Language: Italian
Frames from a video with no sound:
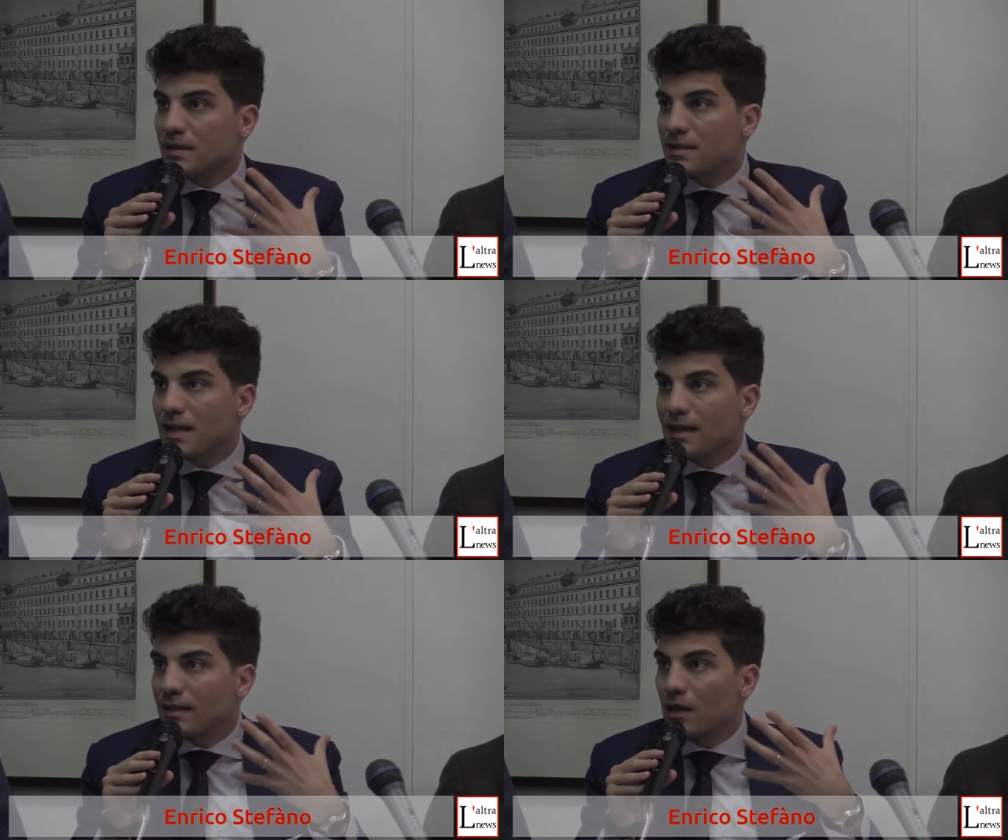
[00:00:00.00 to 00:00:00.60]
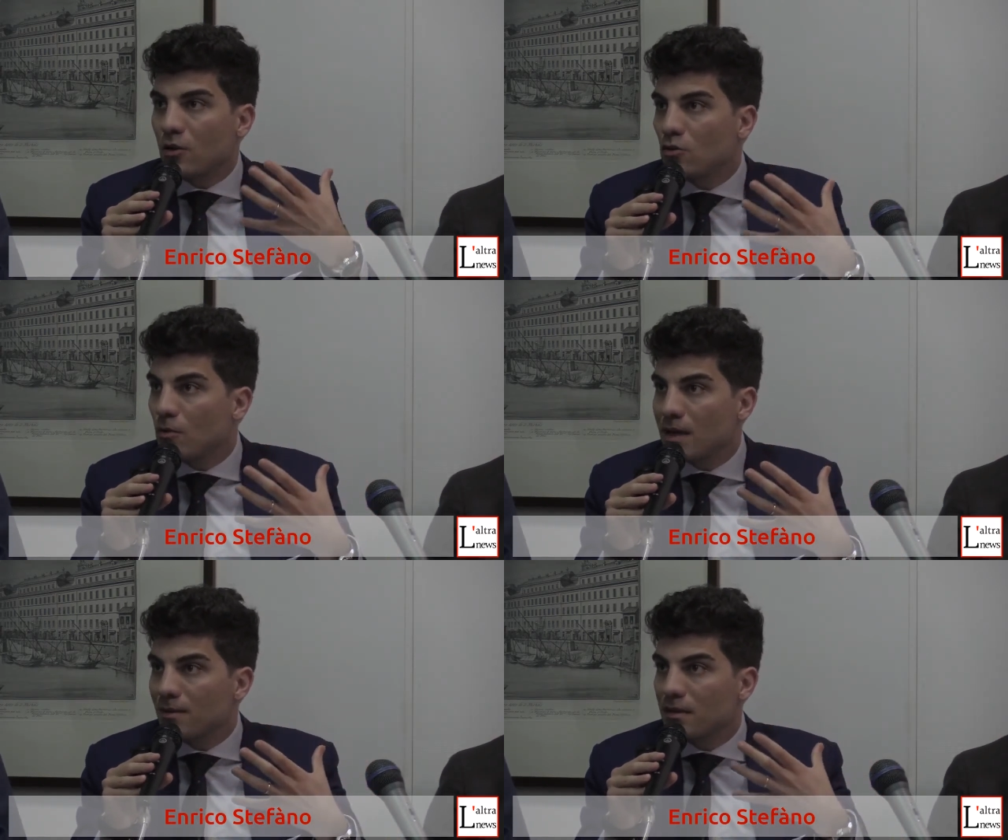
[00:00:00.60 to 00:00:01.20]
Se ATAC noi
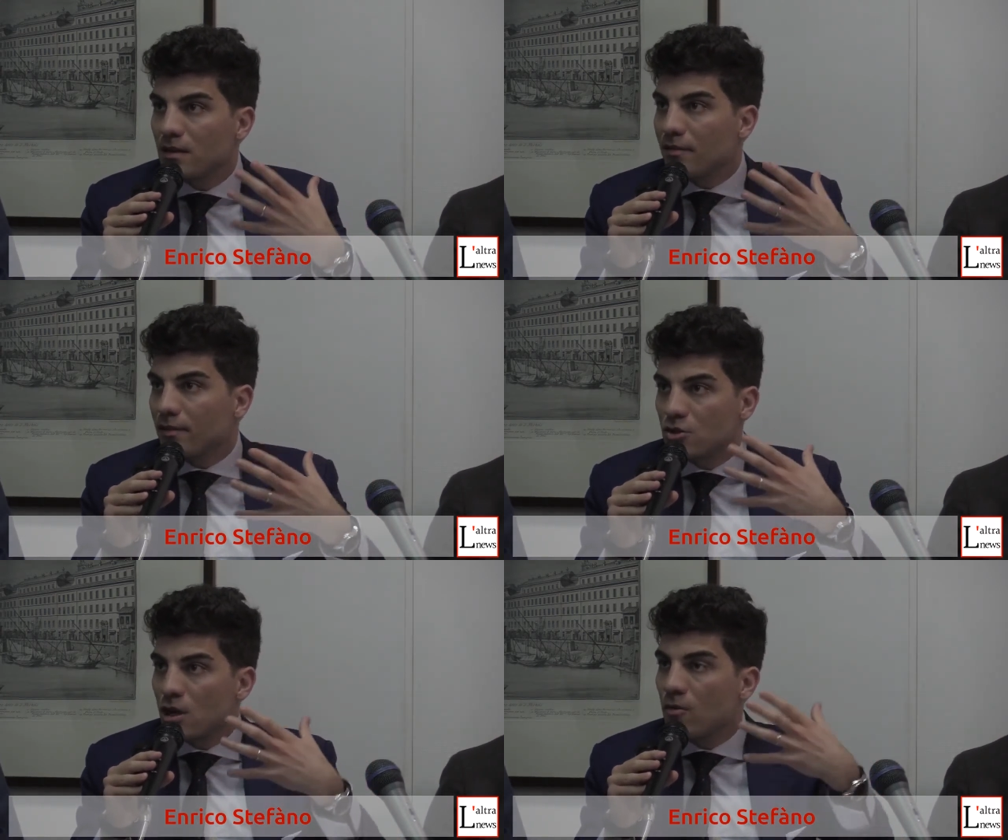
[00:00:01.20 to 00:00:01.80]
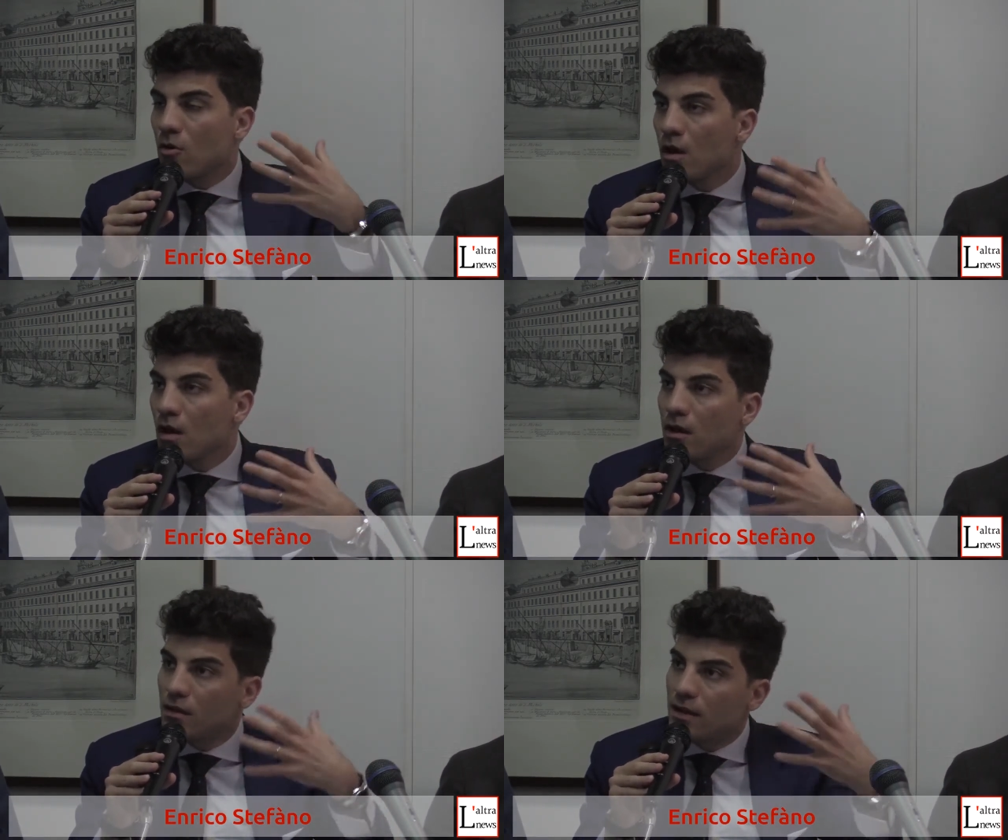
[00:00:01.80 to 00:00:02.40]
domani mattina facciamo
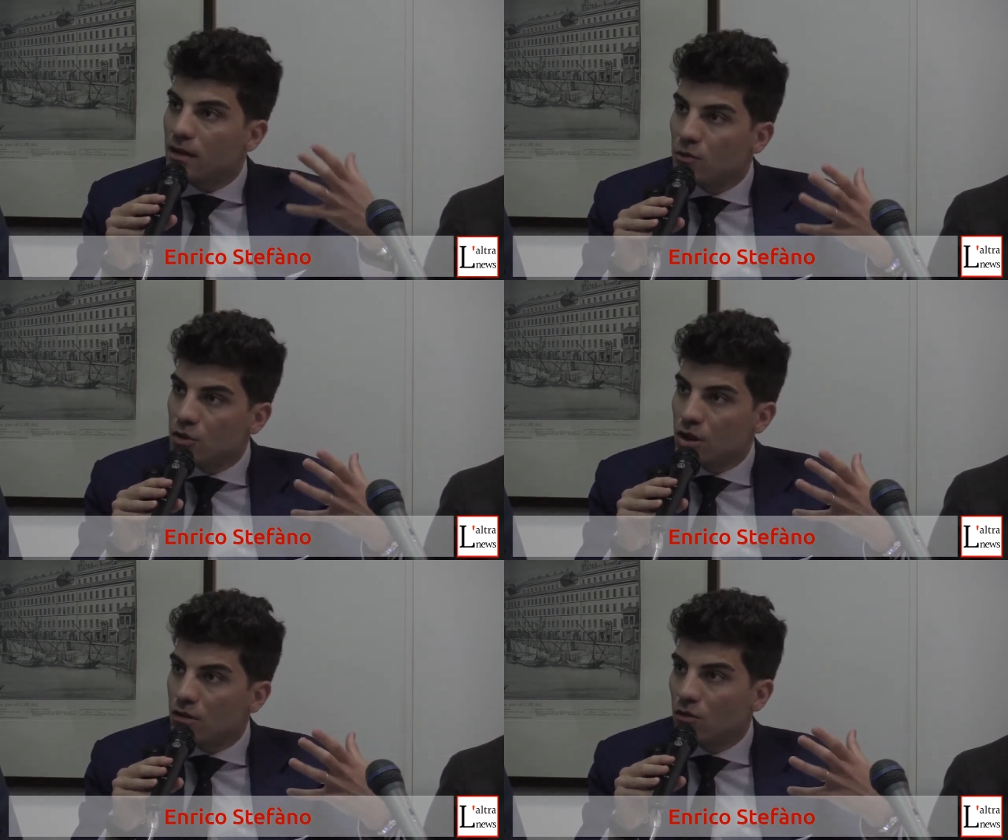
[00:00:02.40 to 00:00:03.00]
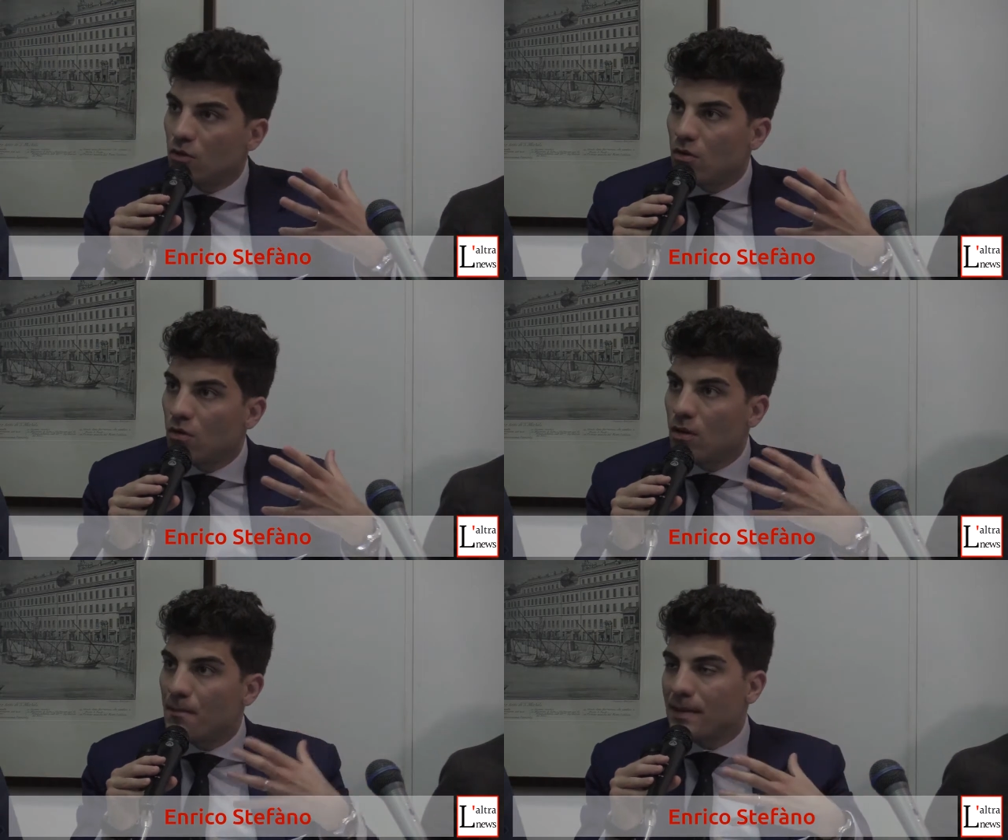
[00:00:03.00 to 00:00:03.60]
dei
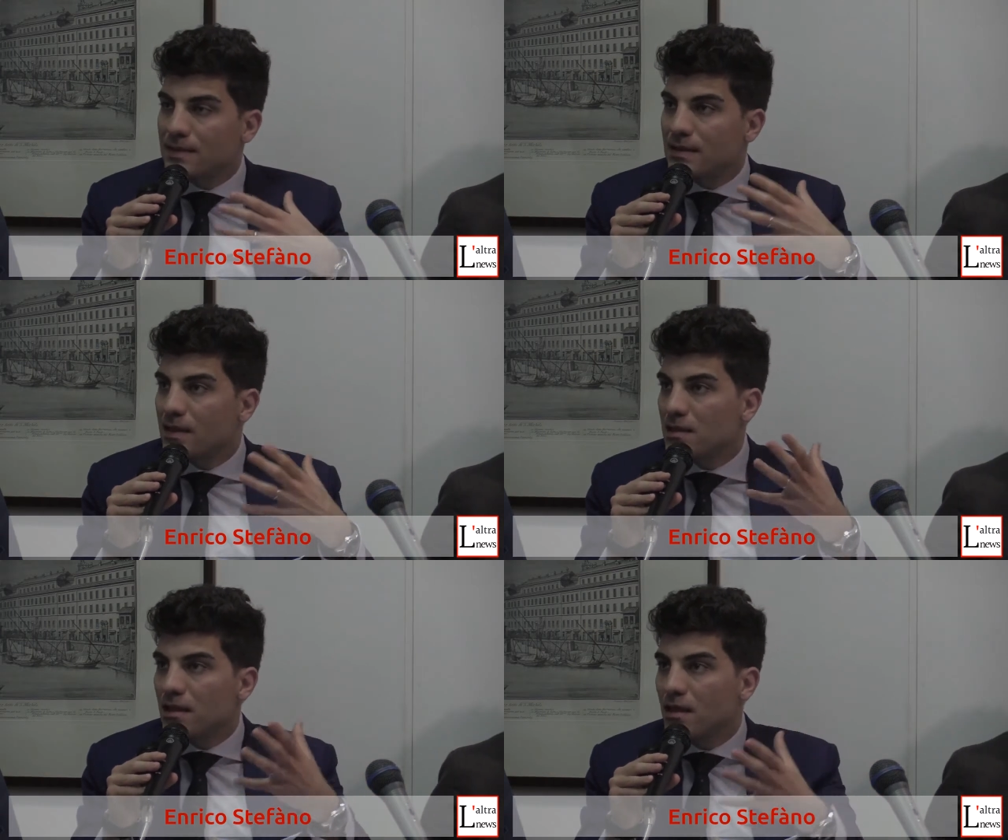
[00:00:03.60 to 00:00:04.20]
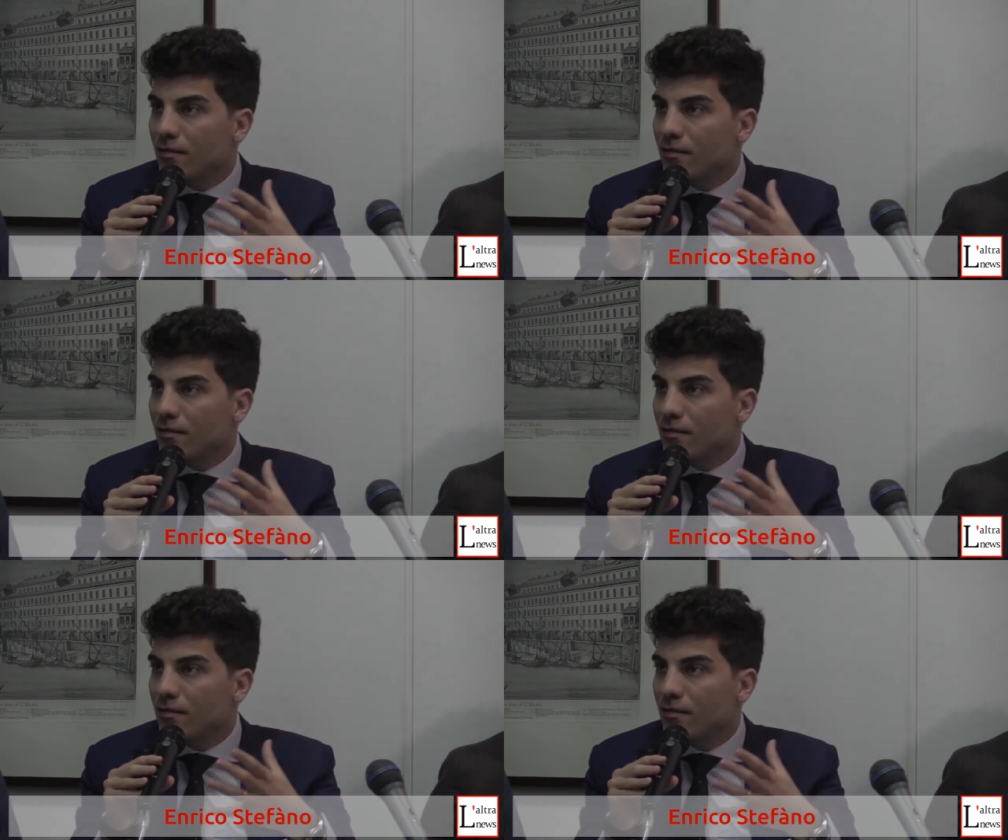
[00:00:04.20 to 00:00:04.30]
200 e passa linee,